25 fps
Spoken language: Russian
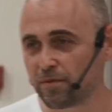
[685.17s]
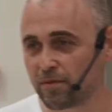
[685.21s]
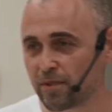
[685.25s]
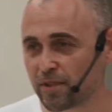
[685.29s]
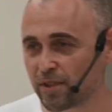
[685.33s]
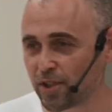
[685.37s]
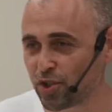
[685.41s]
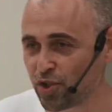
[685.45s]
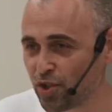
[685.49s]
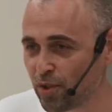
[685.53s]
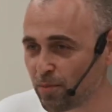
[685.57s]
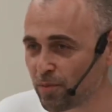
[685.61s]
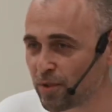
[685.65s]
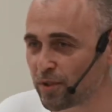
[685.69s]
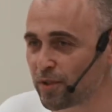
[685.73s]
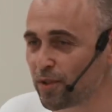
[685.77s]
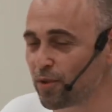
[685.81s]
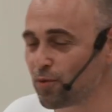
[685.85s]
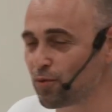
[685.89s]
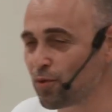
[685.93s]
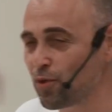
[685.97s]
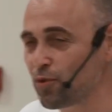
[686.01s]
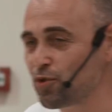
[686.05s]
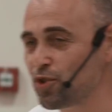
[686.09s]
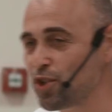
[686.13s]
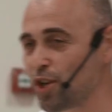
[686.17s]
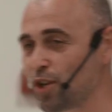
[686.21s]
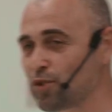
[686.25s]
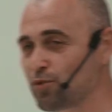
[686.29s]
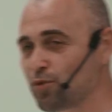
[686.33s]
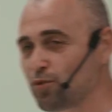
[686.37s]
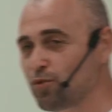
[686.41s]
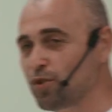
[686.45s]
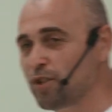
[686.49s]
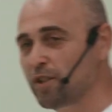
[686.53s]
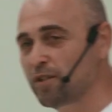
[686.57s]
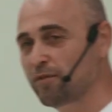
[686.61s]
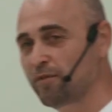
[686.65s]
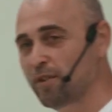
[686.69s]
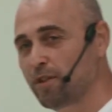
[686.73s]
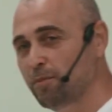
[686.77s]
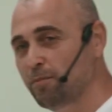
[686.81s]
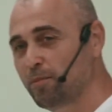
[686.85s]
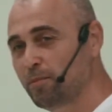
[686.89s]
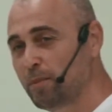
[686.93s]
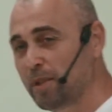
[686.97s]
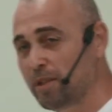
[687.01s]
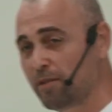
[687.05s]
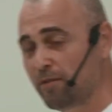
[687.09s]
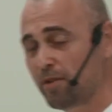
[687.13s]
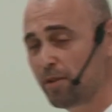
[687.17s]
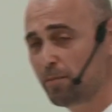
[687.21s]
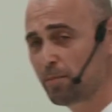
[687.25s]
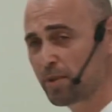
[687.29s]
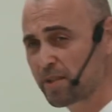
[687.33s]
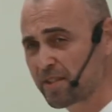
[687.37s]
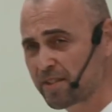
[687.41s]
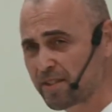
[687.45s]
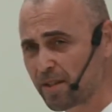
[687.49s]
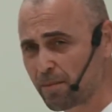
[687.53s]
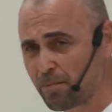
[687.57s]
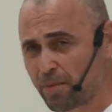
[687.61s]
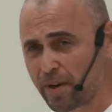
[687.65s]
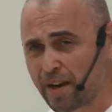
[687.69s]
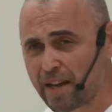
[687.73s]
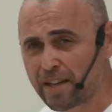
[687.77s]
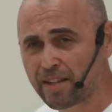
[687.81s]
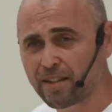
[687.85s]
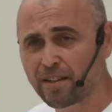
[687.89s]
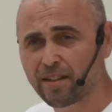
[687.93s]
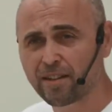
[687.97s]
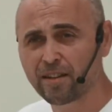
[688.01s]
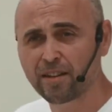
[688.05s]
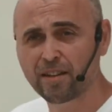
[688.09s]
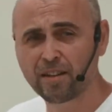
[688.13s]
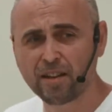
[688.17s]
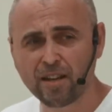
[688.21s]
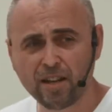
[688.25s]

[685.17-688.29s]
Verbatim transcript: Зачем тогда Он научает руки твои битвы и персты брани?